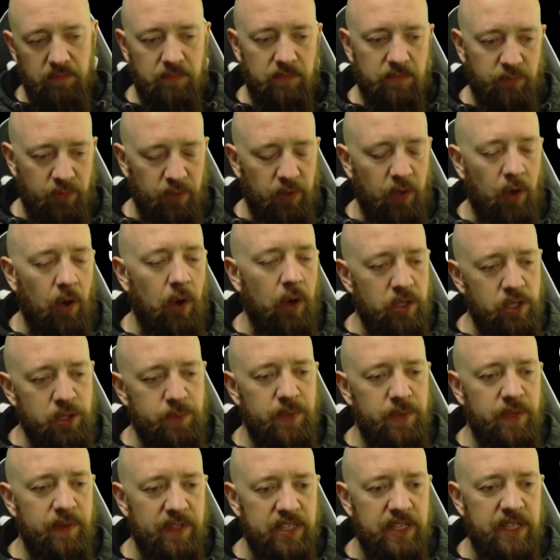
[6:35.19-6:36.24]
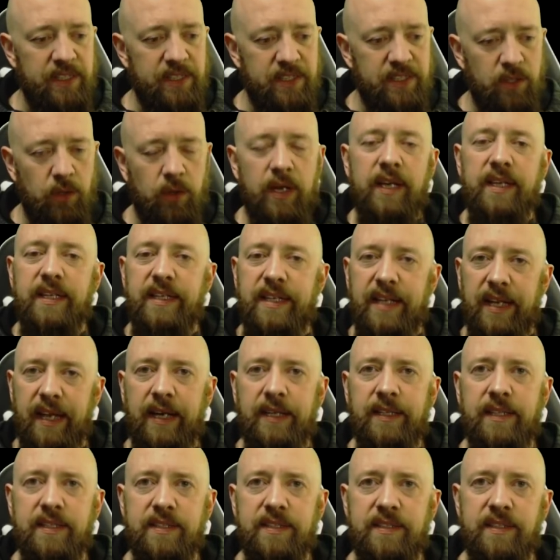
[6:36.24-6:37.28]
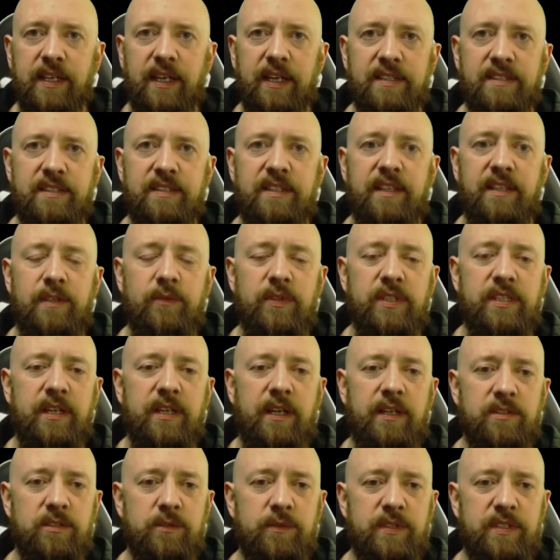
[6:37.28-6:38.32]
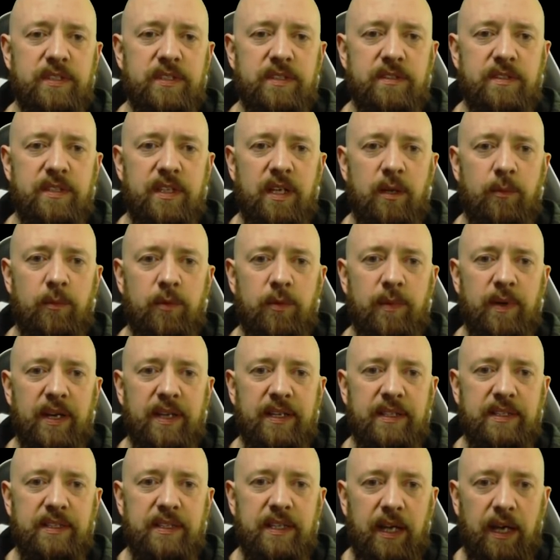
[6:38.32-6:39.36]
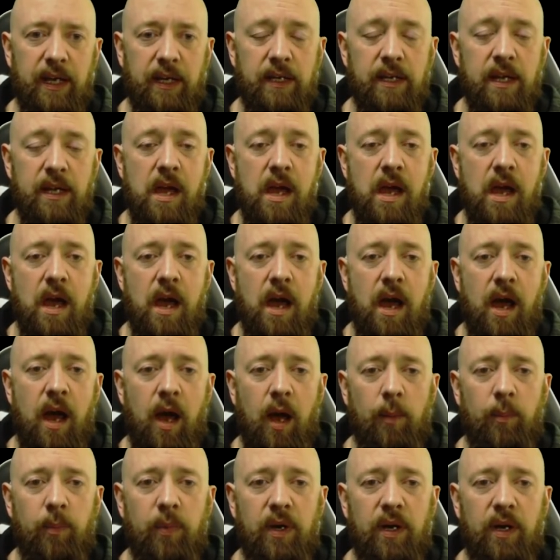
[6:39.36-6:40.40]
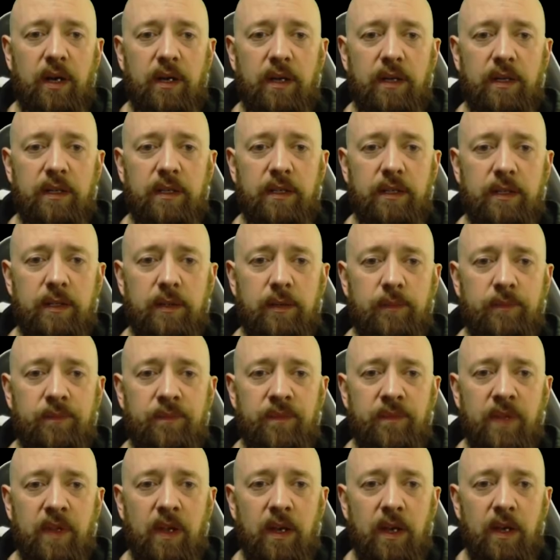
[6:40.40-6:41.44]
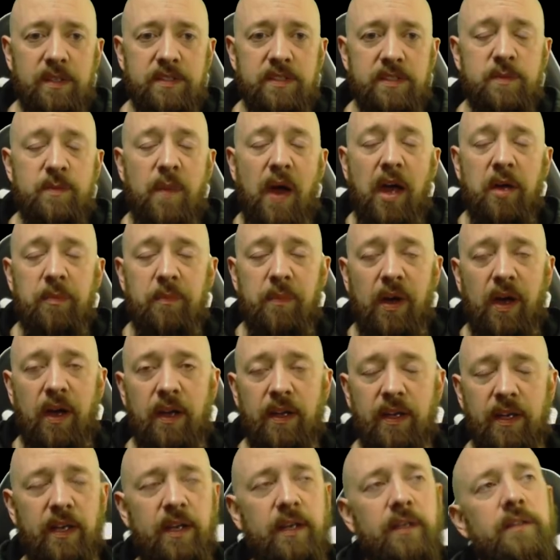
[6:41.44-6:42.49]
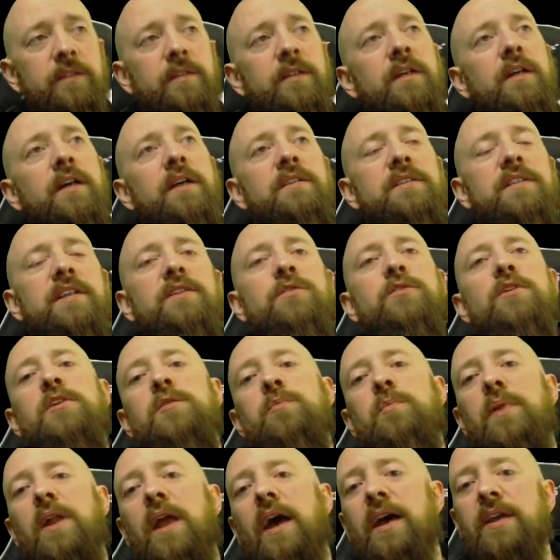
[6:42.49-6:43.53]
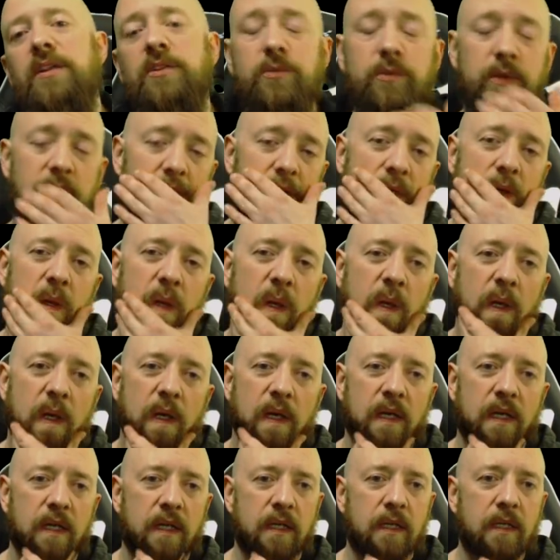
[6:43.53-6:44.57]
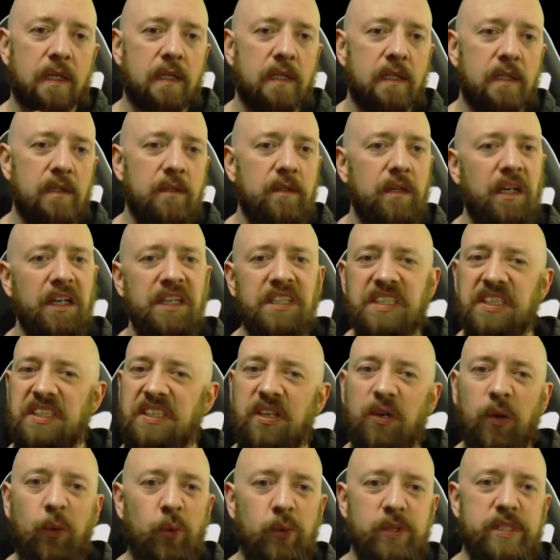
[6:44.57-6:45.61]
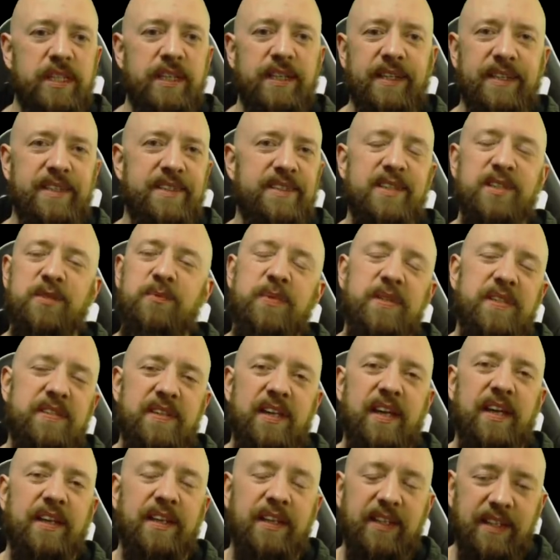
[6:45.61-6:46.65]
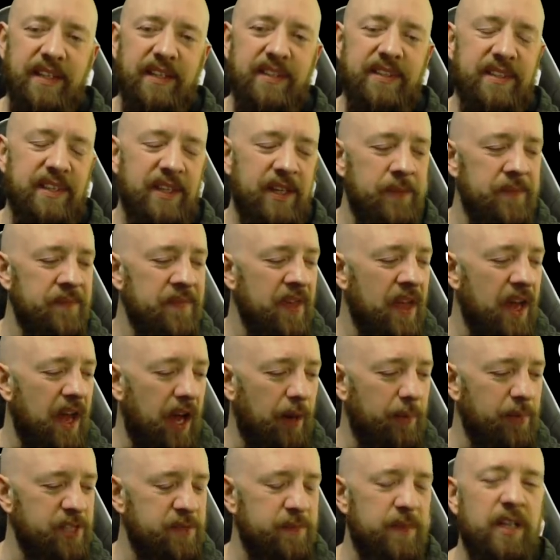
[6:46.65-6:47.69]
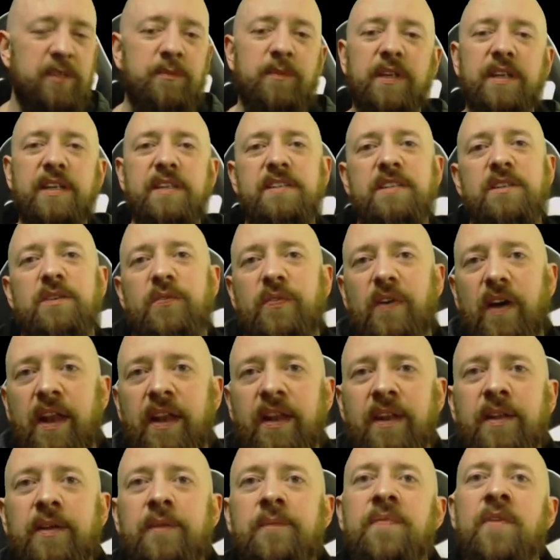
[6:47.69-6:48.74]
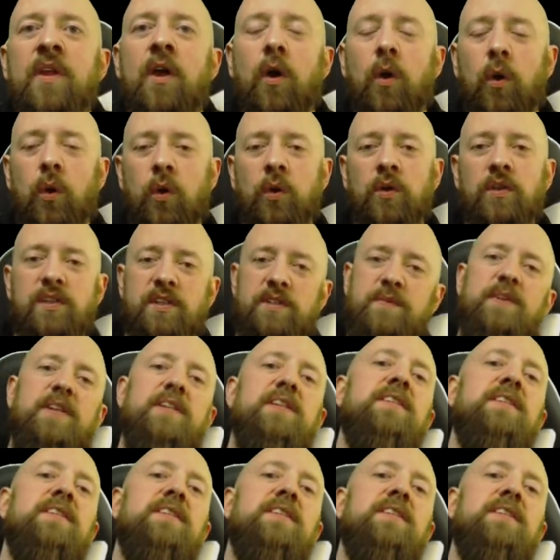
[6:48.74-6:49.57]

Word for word: für ein Horrorspiel wahrscheinlich doch recht lang. Das sind die Resident Evil-Teile, so wie ich es gesehen habe, über recht lang. Aber äh, es ist machbar, ja. Es ist natürlich Blind Run. Äh, richtig gruselig ist es bisher nicht. Aber es macht mir riesig Fun. Und das werde ich